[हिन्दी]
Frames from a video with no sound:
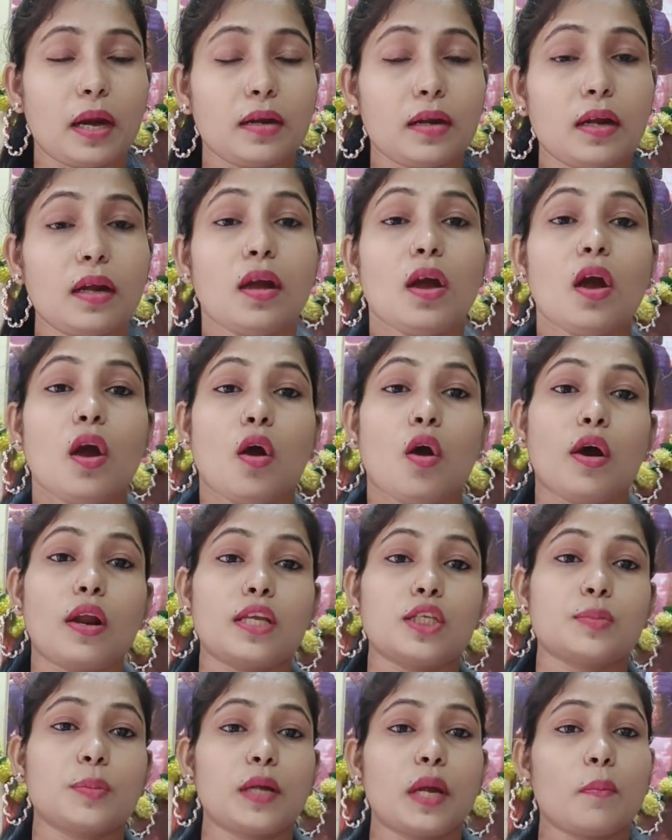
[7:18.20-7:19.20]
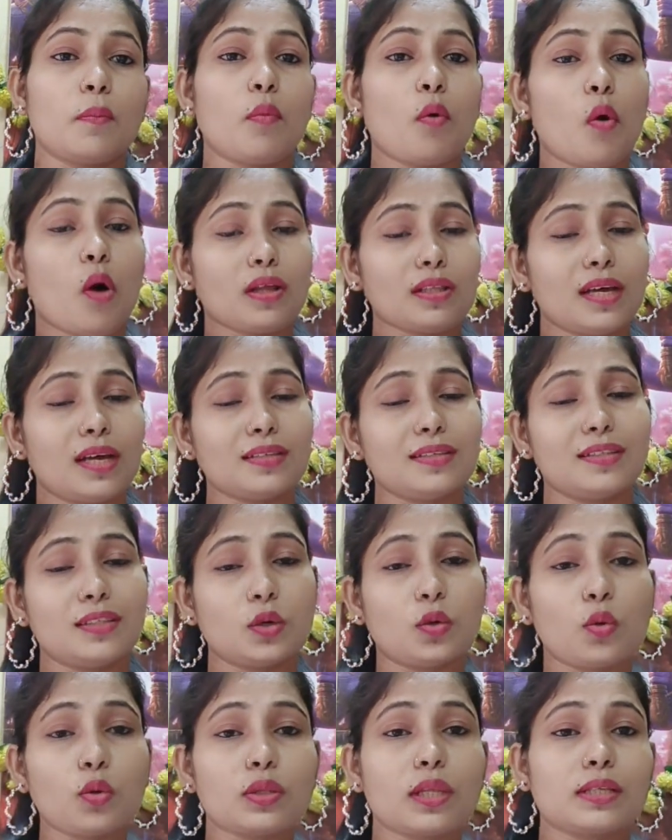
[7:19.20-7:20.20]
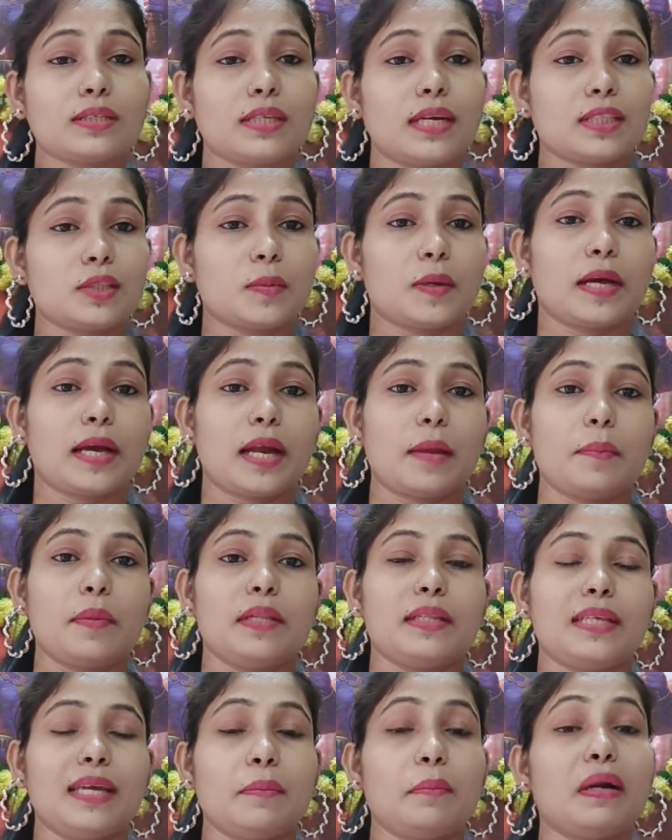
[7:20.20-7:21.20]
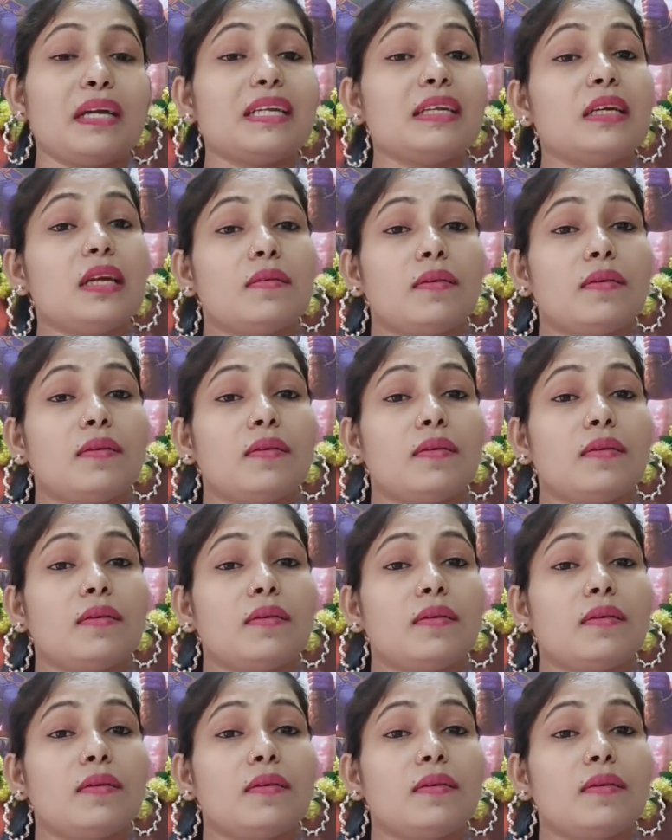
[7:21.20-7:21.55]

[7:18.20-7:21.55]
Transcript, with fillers: ब्रांड है और इसमें ना बहुत अच्छे कुर्ता सेट्स वगैरह मिलते हैं बट